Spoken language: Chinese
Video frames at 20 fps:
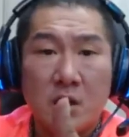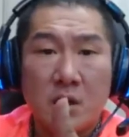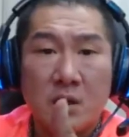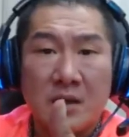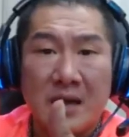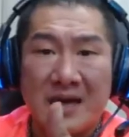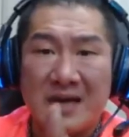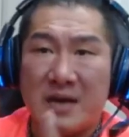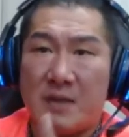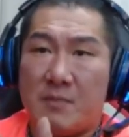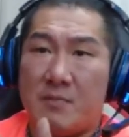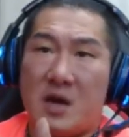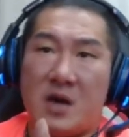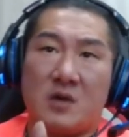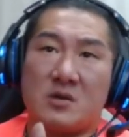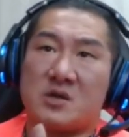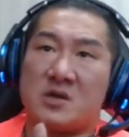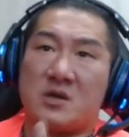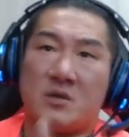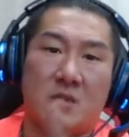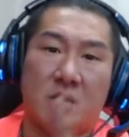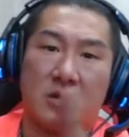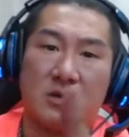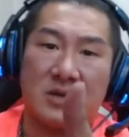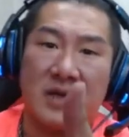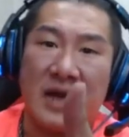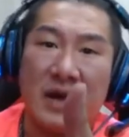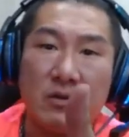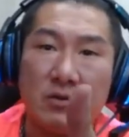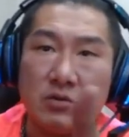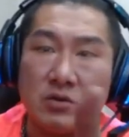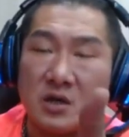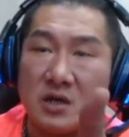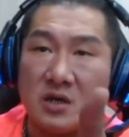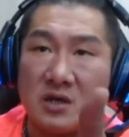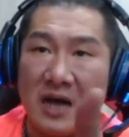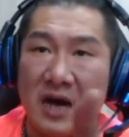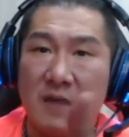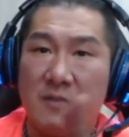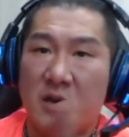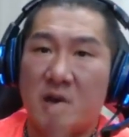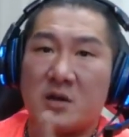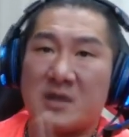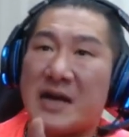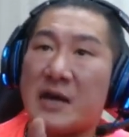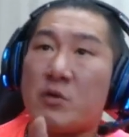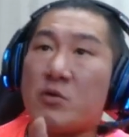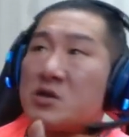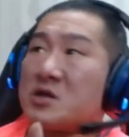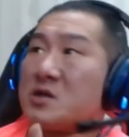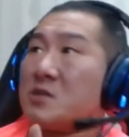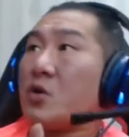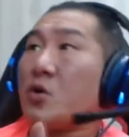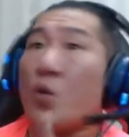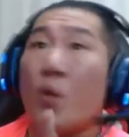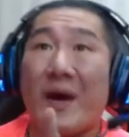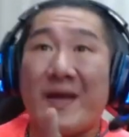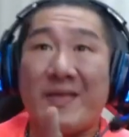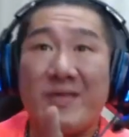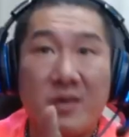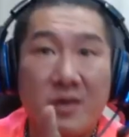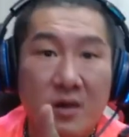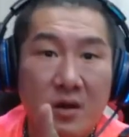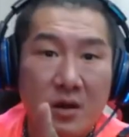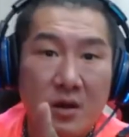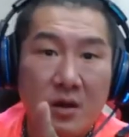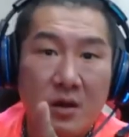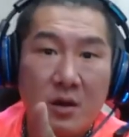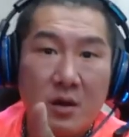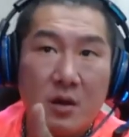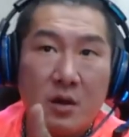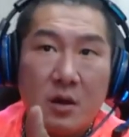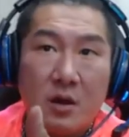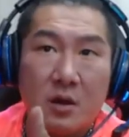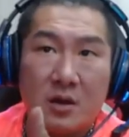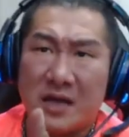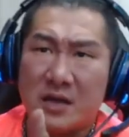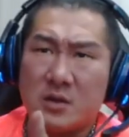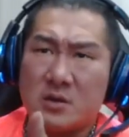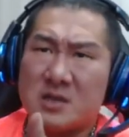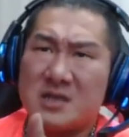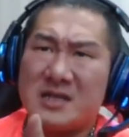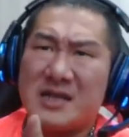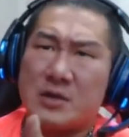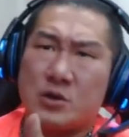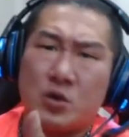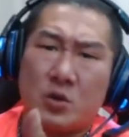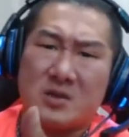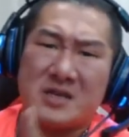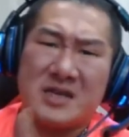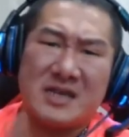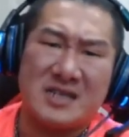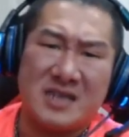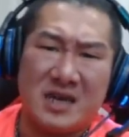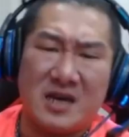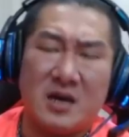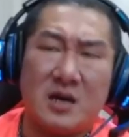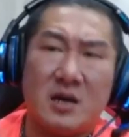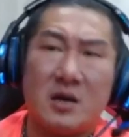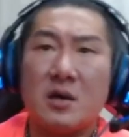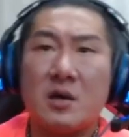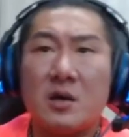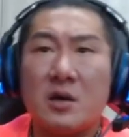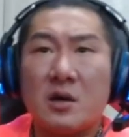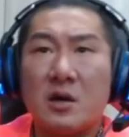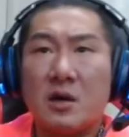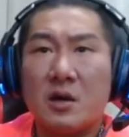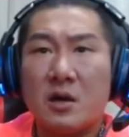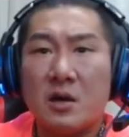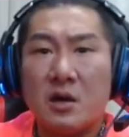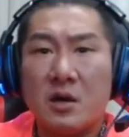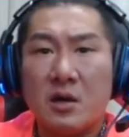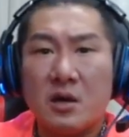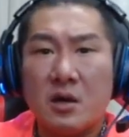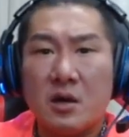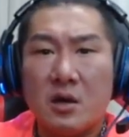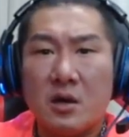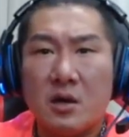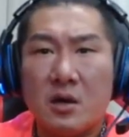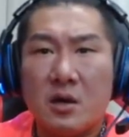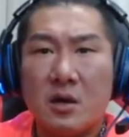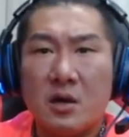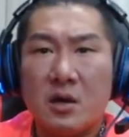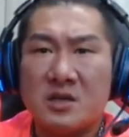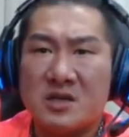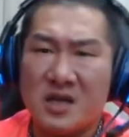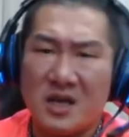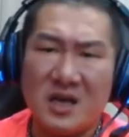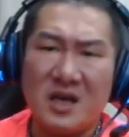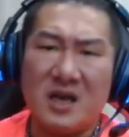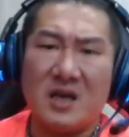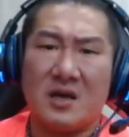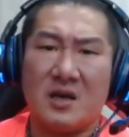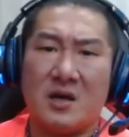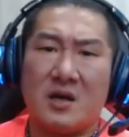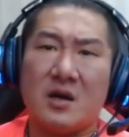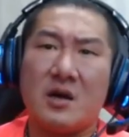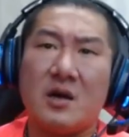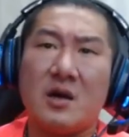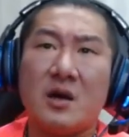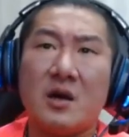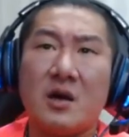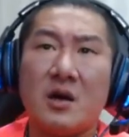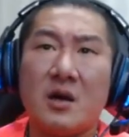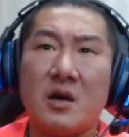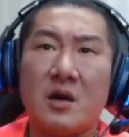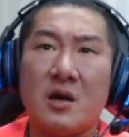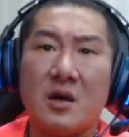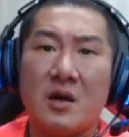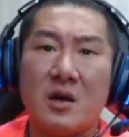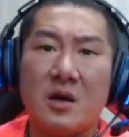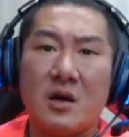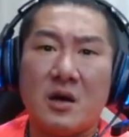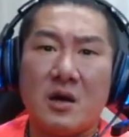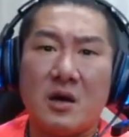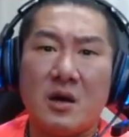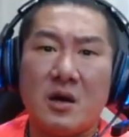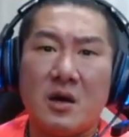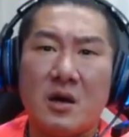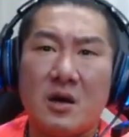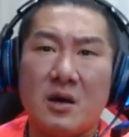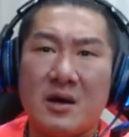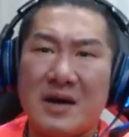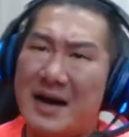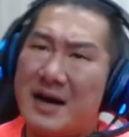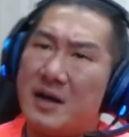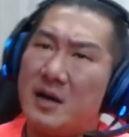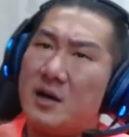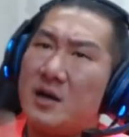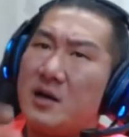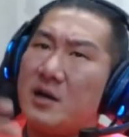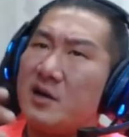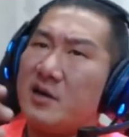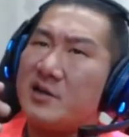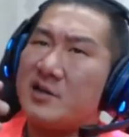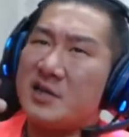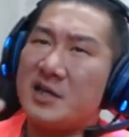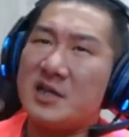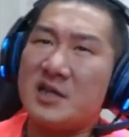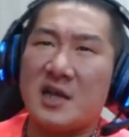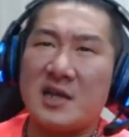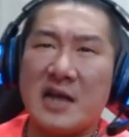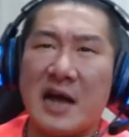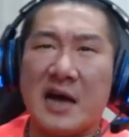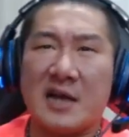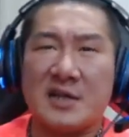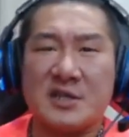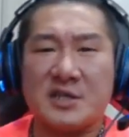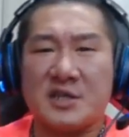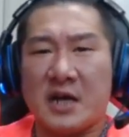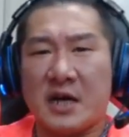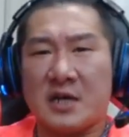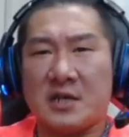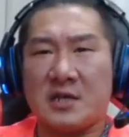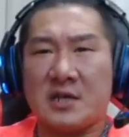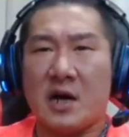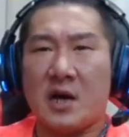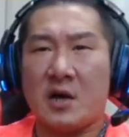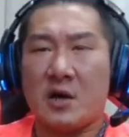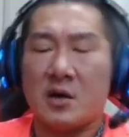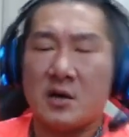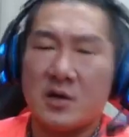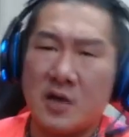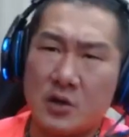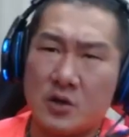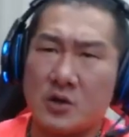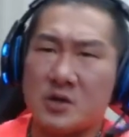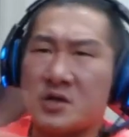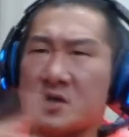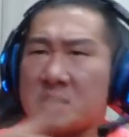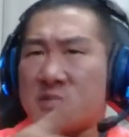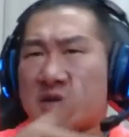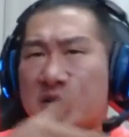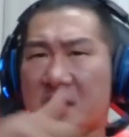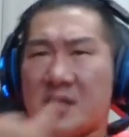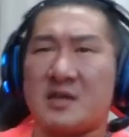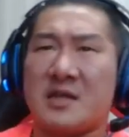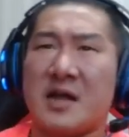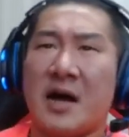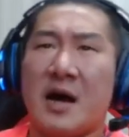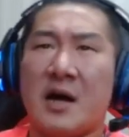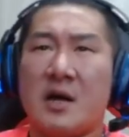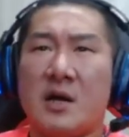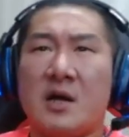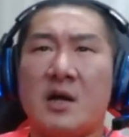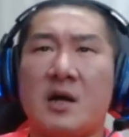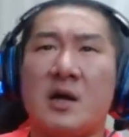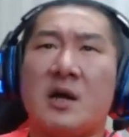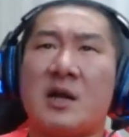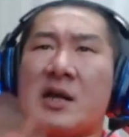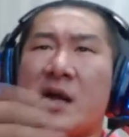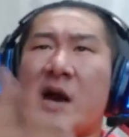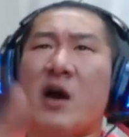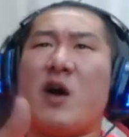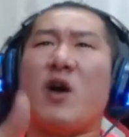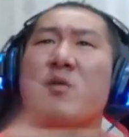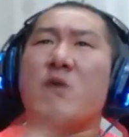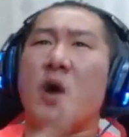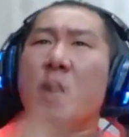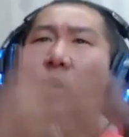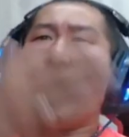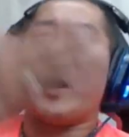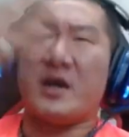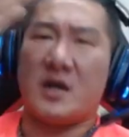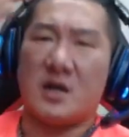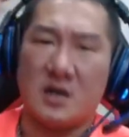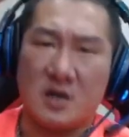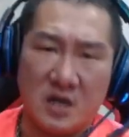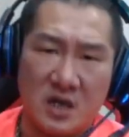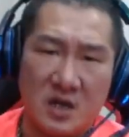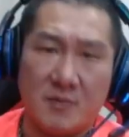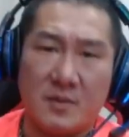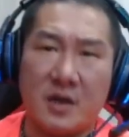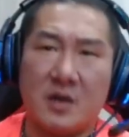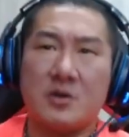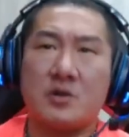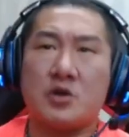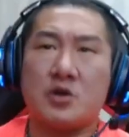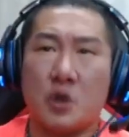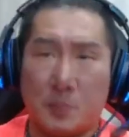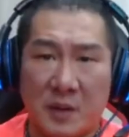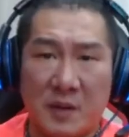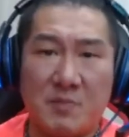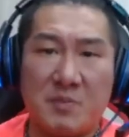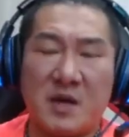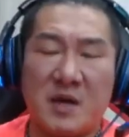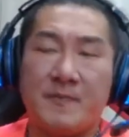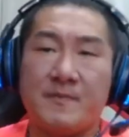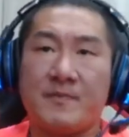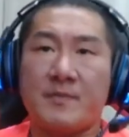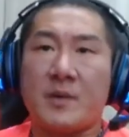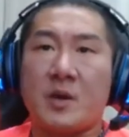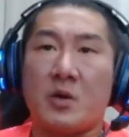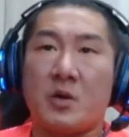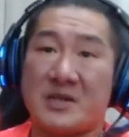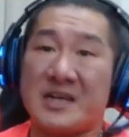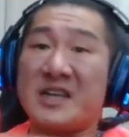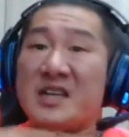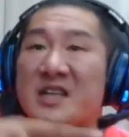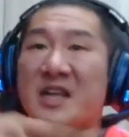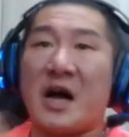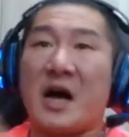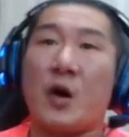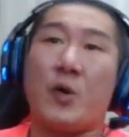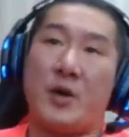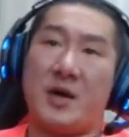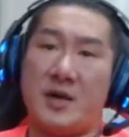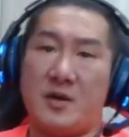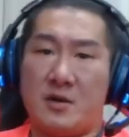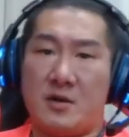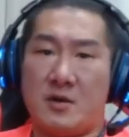他也没有什么贪污的，他也没有当过什么官，哦，他都是在做这些生意。那今天大家试想一下，高雄市民跟他，他会不会为了你们去拼命？我相信他会。